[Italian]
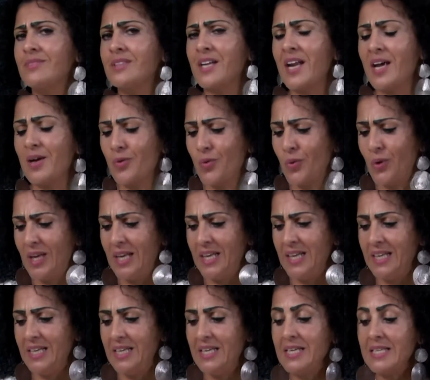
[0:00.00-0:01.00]

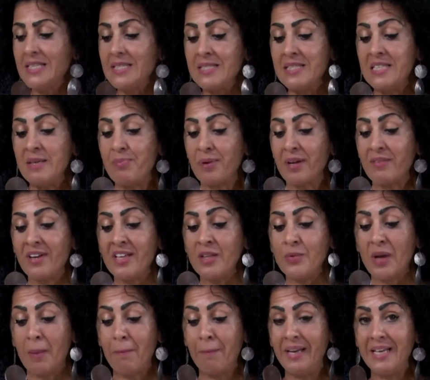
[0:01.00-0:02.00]
Tranquilli, si prevede
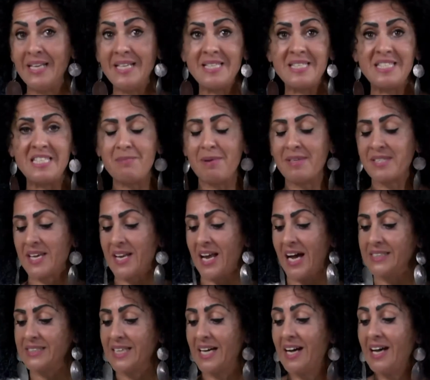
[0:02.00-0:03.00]
una bellissima
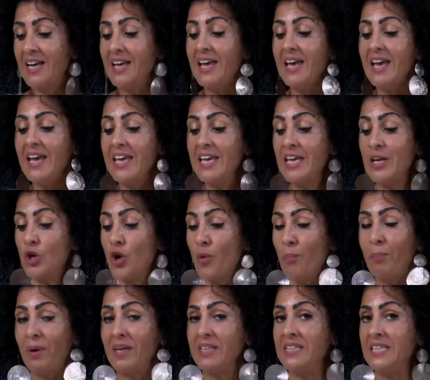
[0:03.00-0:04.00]
serata in
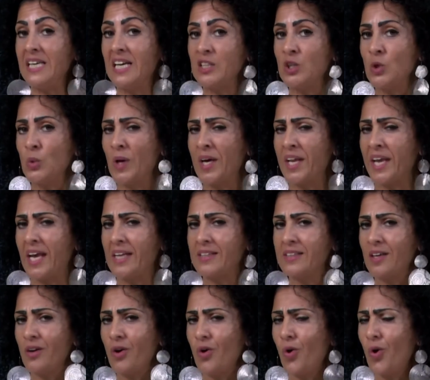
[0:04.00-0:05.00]
compagnia di una
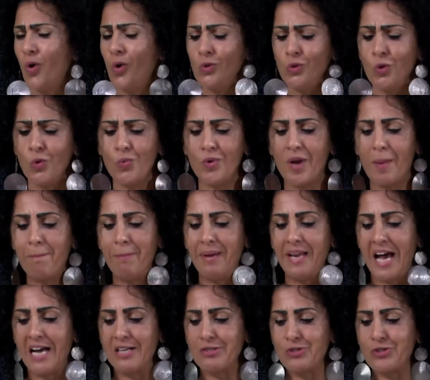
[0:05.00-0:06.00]
rete o di una
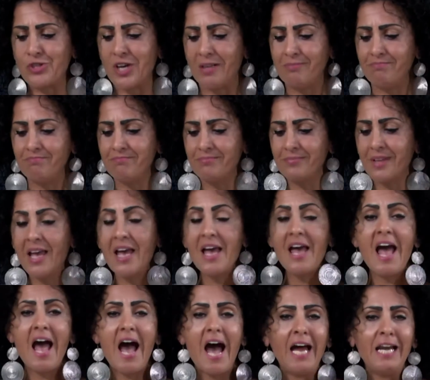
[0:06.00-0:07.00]
bilancia,
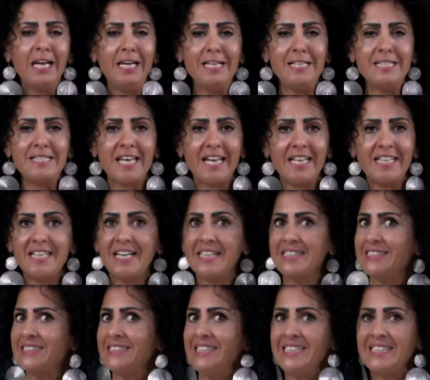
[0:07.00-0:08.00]
all'insegna
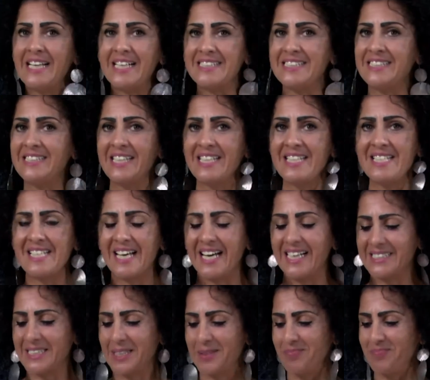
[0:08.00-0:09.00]
di tante
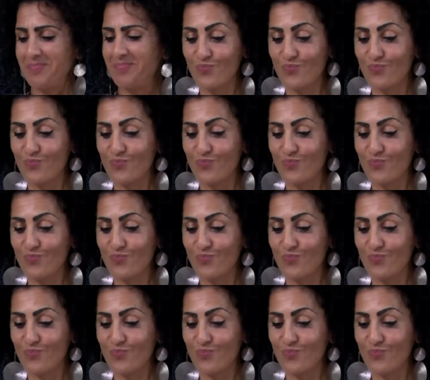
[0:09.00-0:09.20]
risate.